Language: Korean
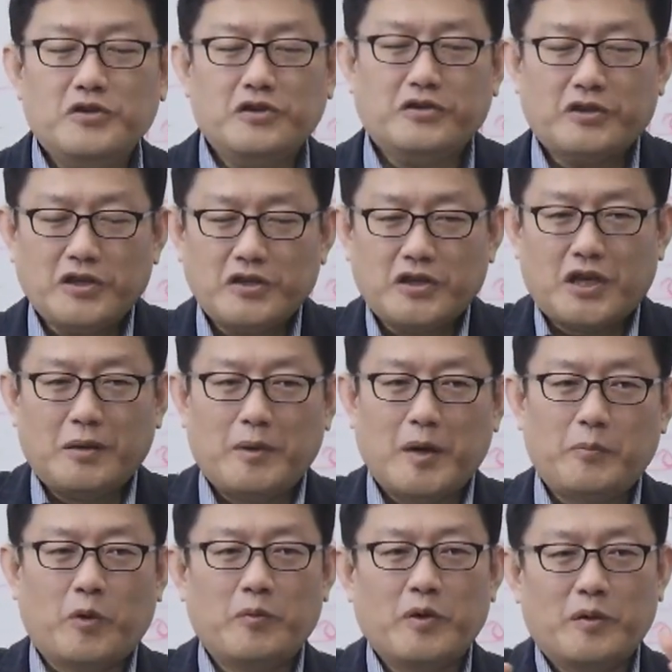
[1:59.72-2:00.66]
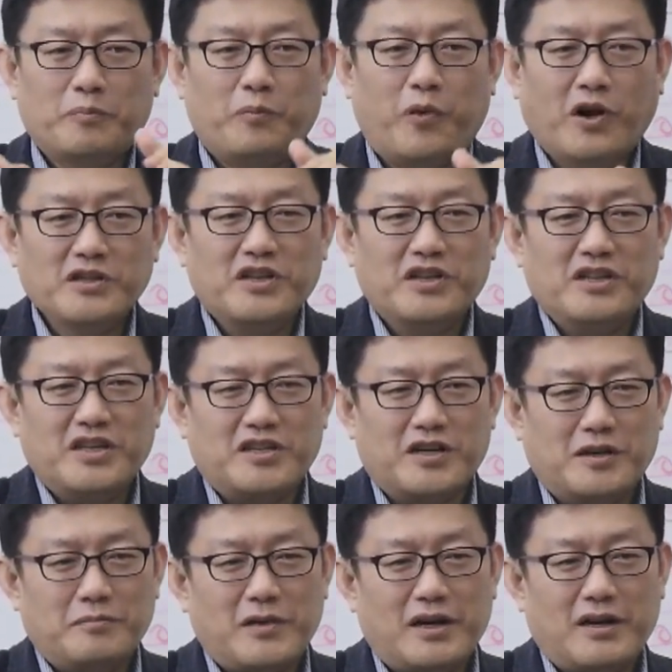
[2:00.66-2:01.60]
쉽게 쉽게만 보면 버전이
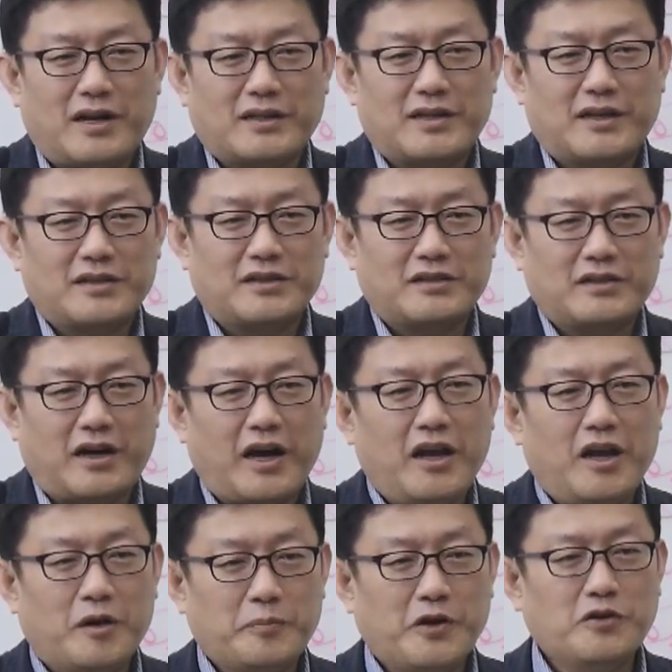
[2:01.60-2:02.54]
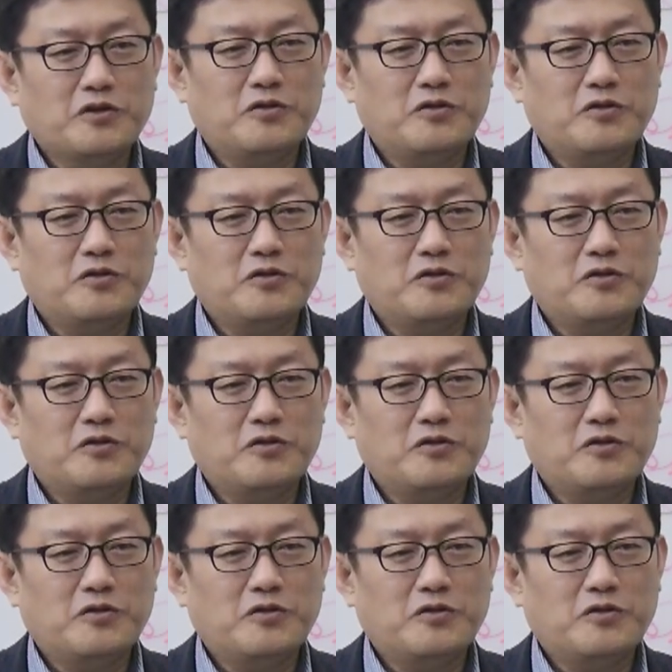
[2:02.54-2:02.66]
정말 낮아져서 하향